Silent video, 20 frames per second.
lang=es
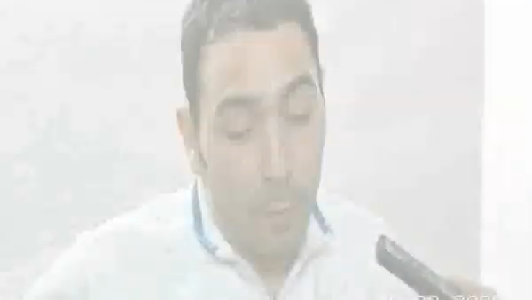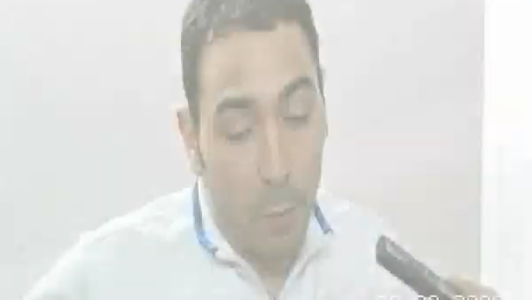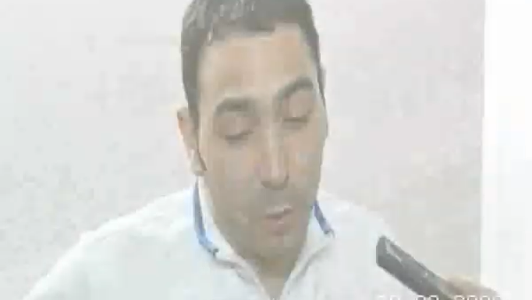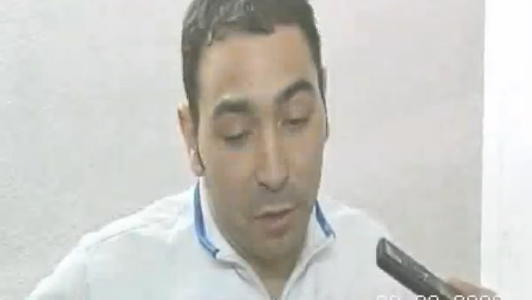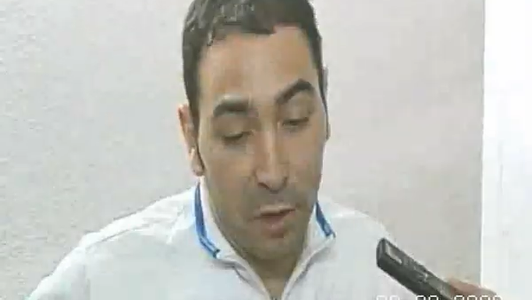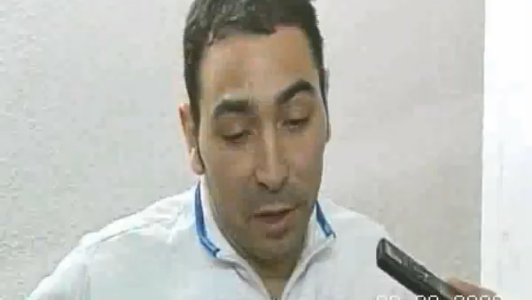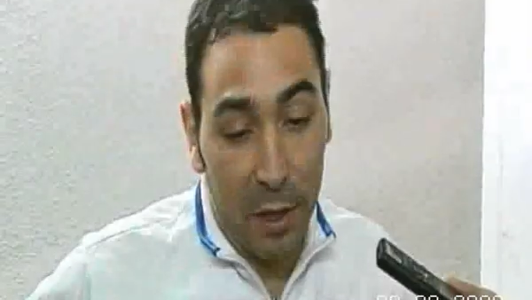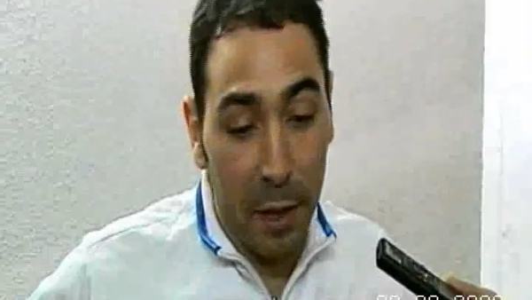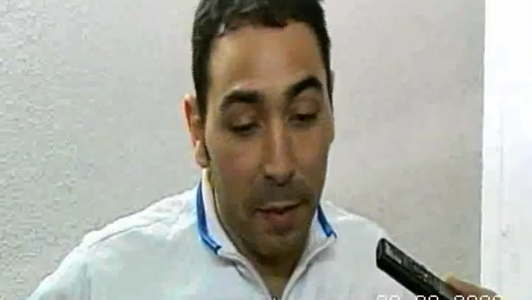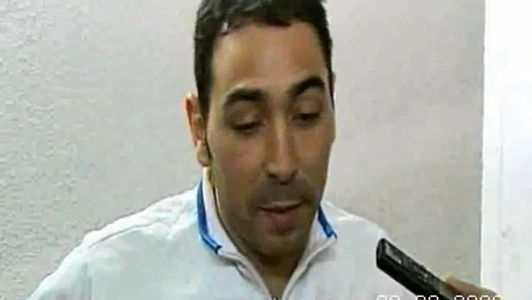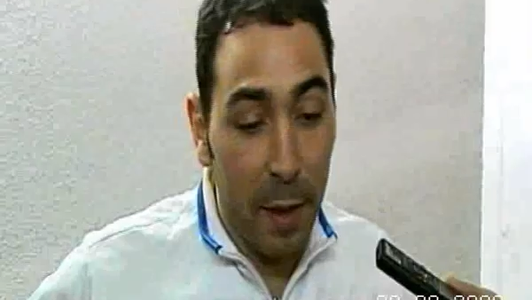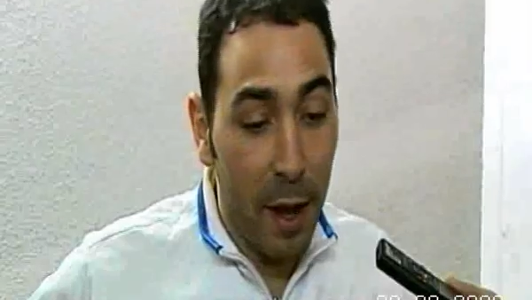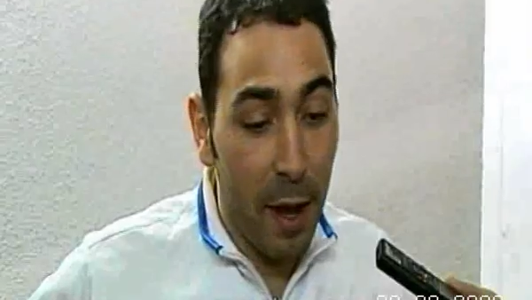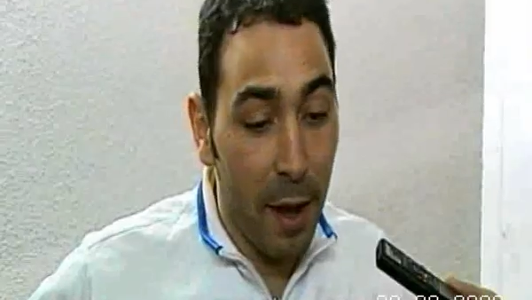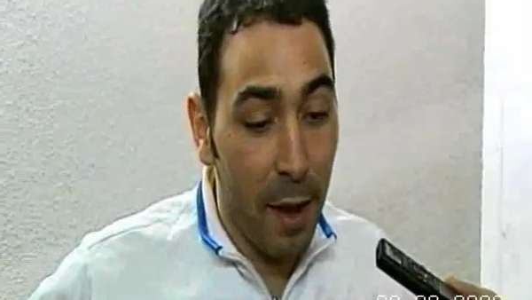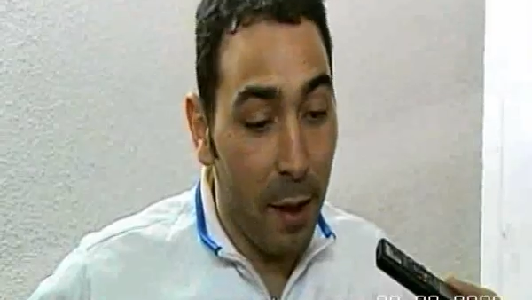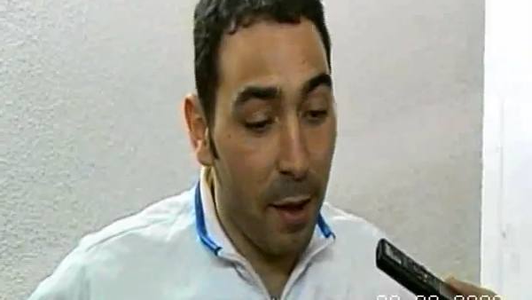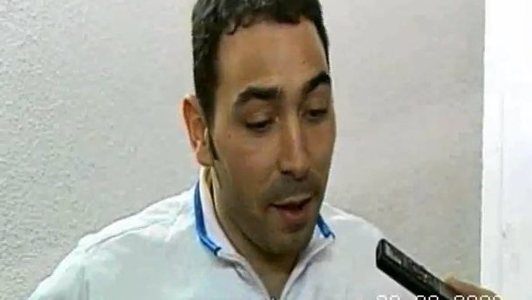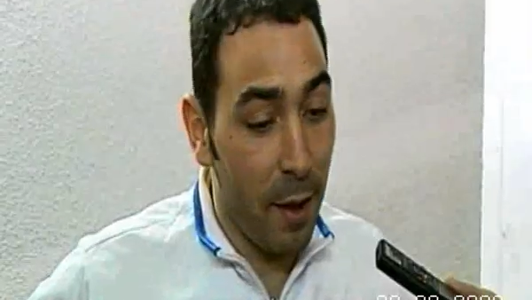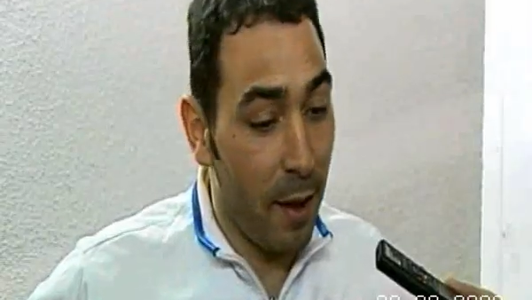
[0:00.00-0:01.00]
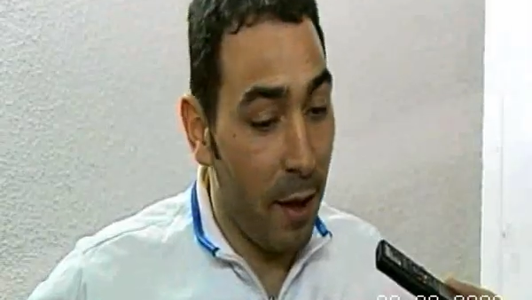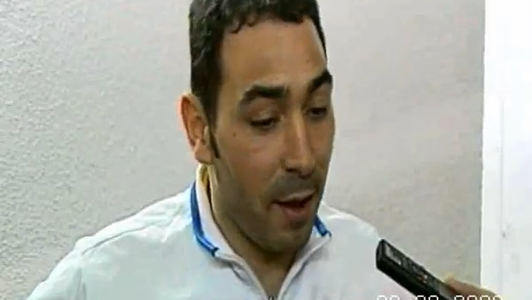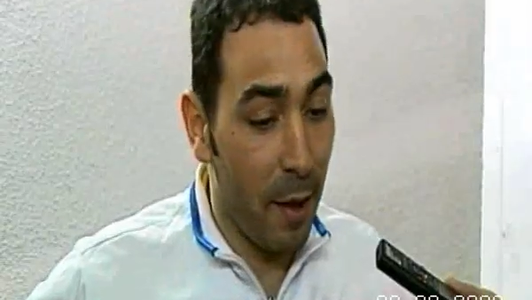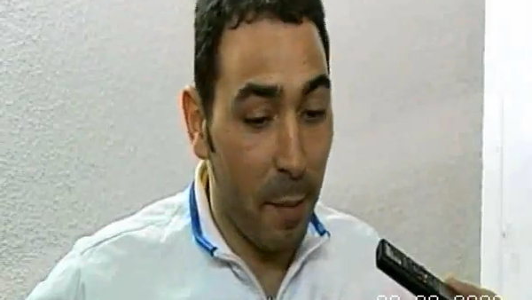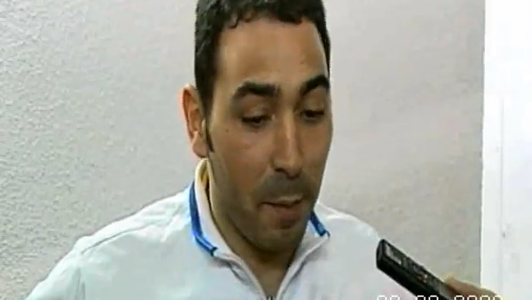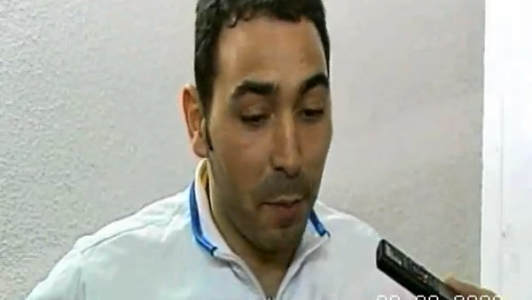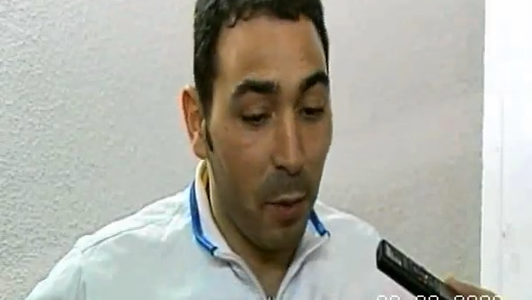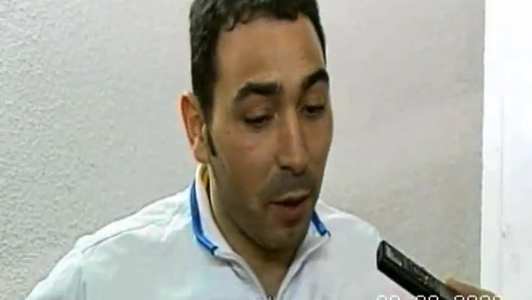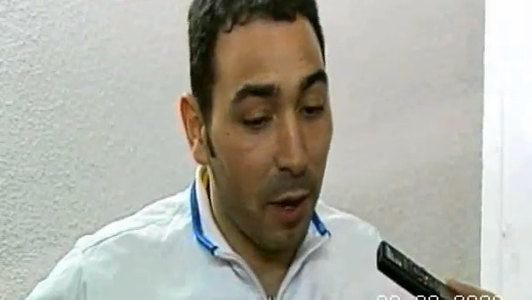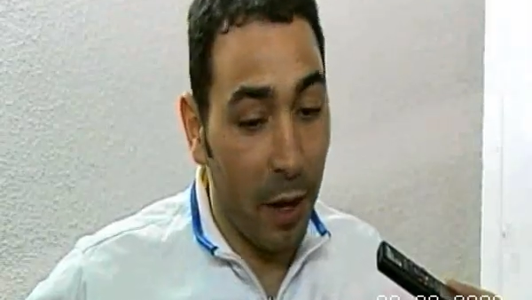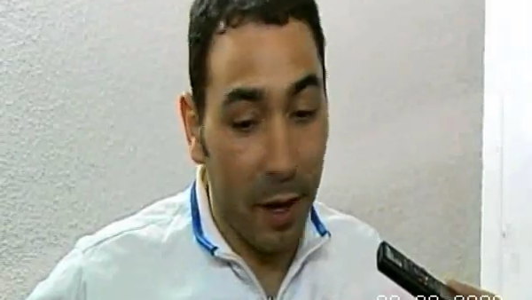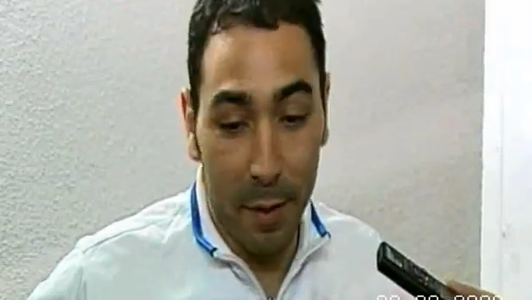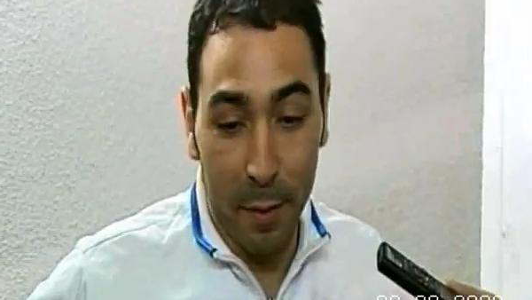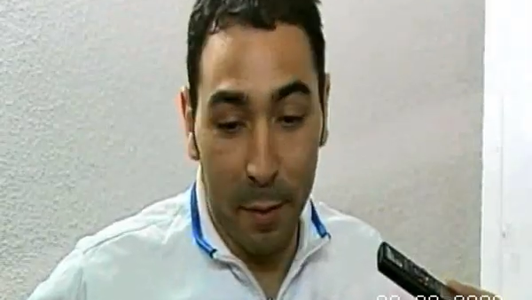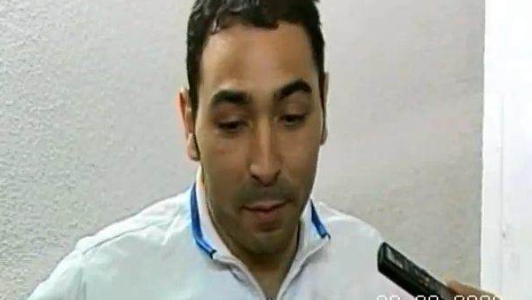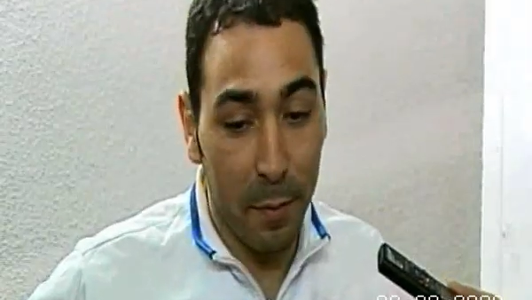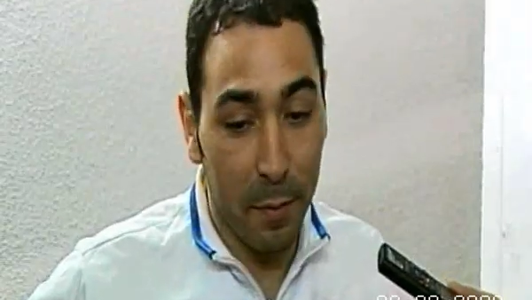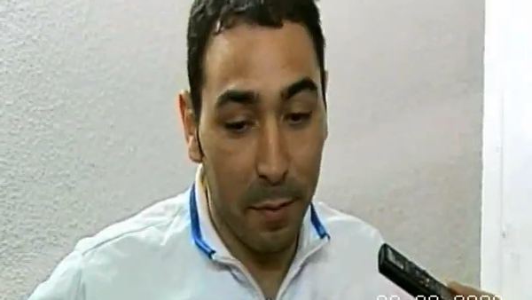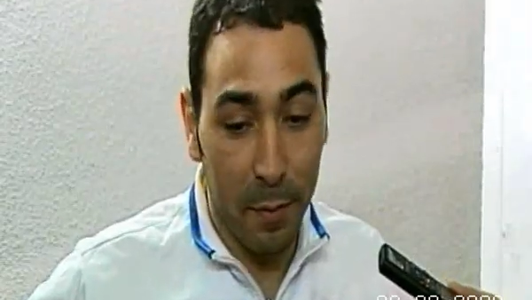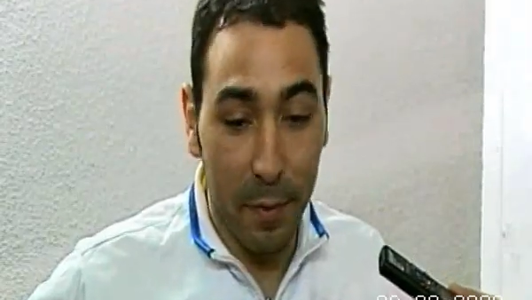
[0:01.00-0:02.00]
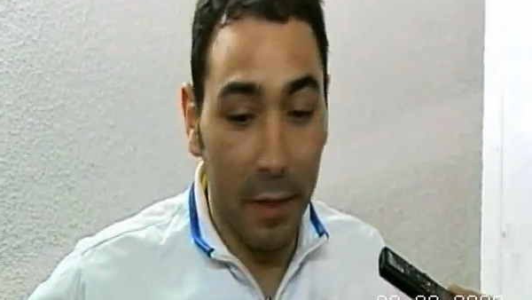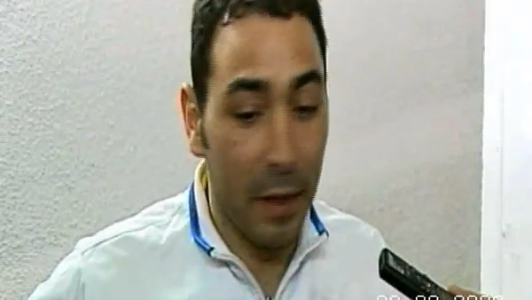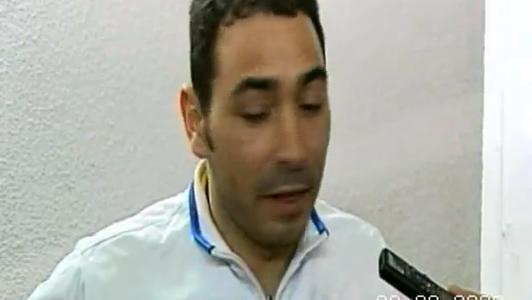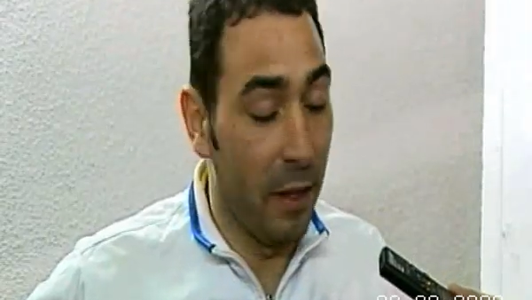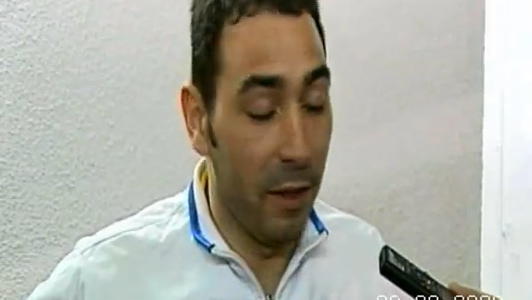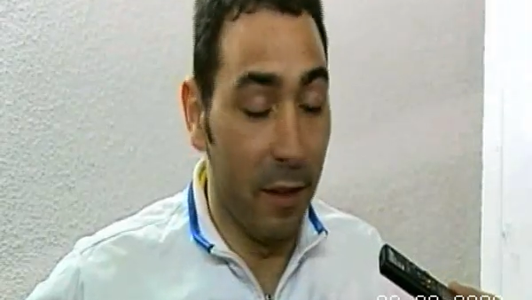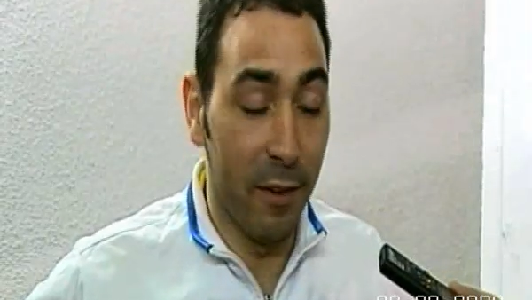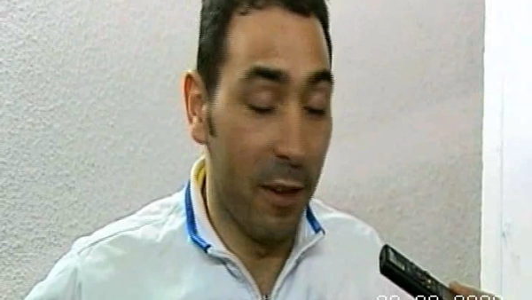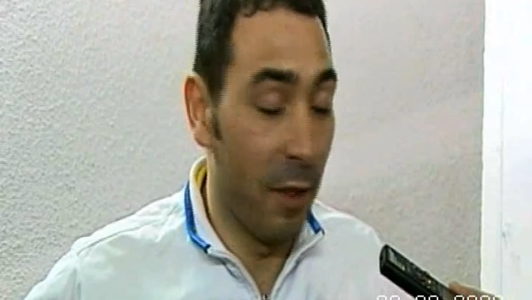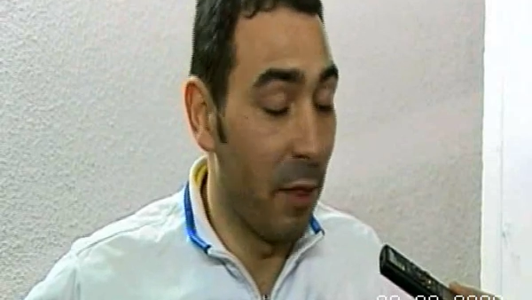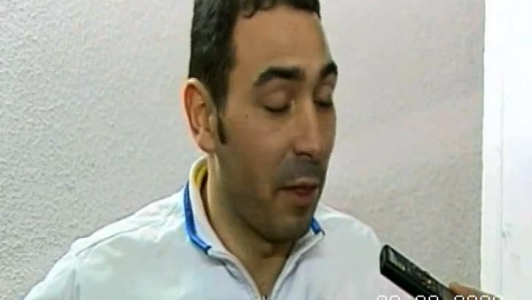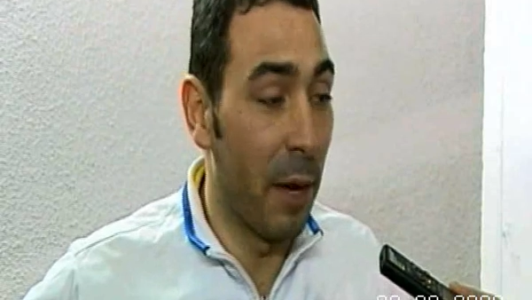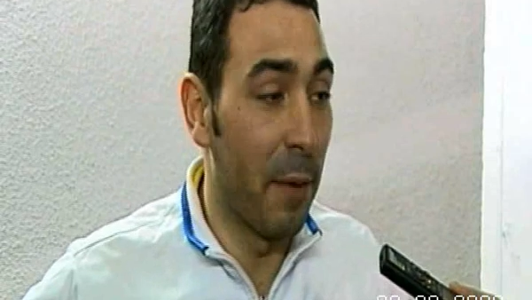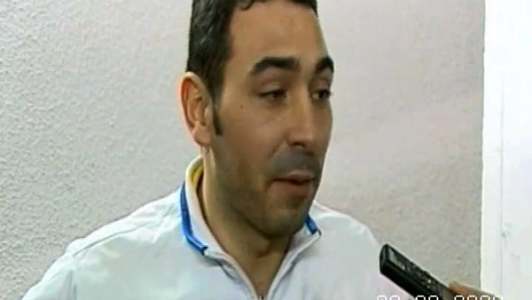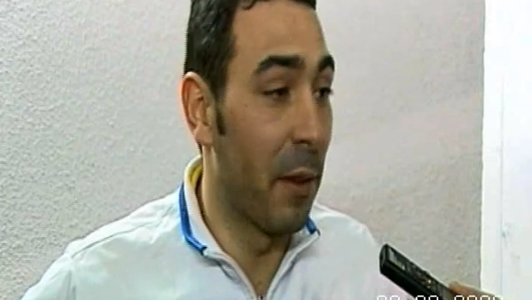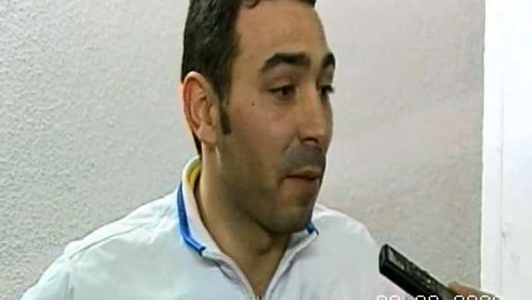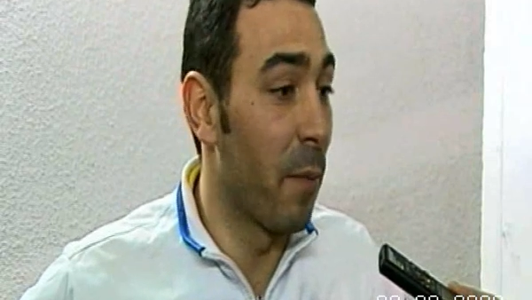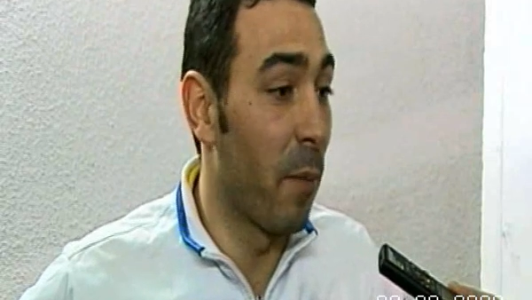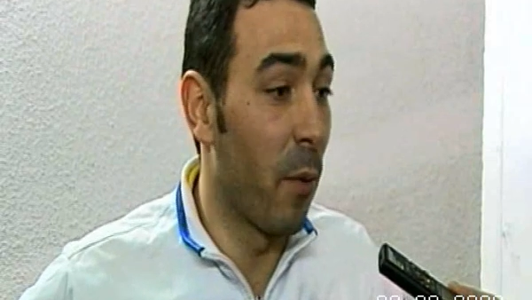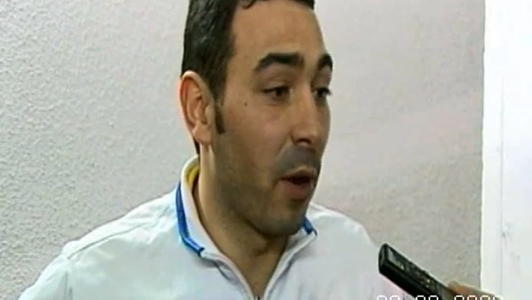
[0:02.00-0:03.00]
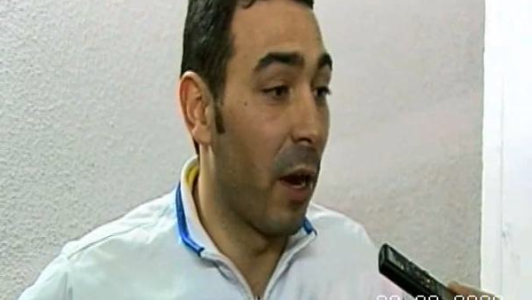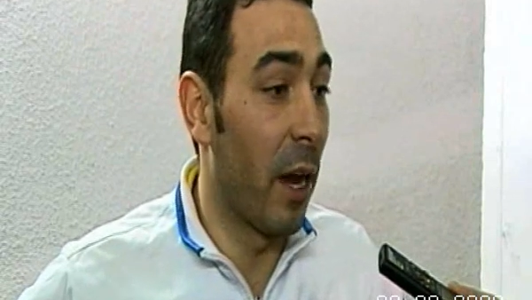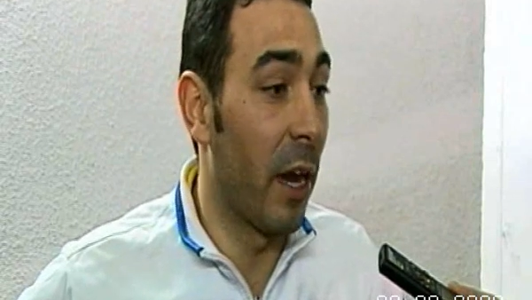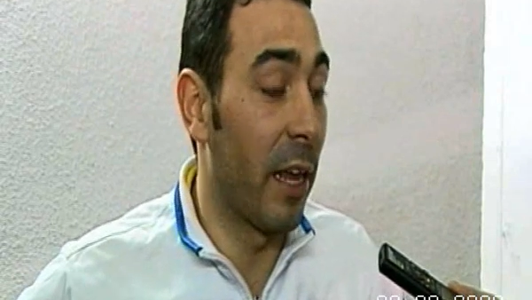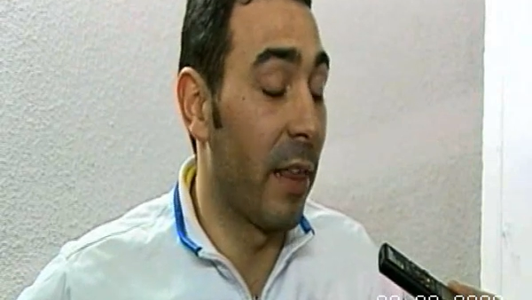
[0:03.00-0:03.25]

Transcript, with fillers: Positiva, poca. Eh, sinceramente, poca.